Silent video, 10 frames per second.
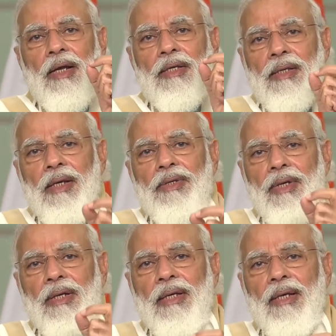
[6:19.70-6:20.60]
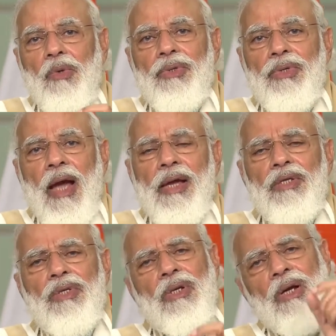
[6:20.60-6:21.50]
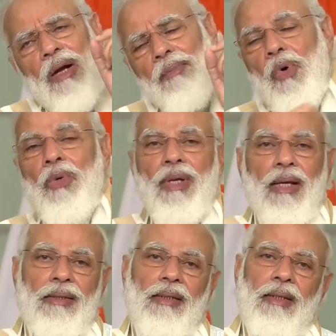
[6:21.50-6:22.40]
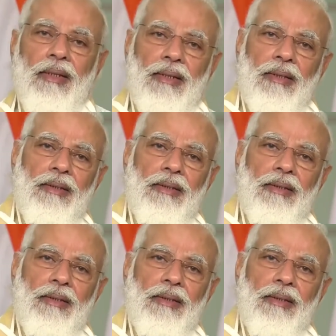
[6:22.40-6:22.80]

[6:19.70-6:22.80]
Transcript: डिस्क्रिशन की गुंजाइश कम हो जाती है